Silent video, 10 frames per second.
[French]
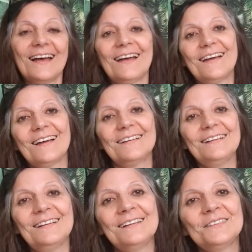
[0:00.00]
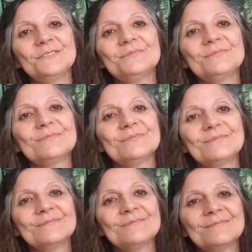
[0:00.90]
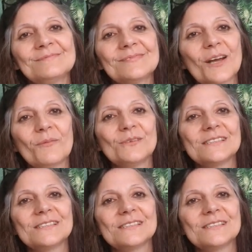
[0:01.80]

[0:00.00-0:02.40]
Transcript: euh, un, Comment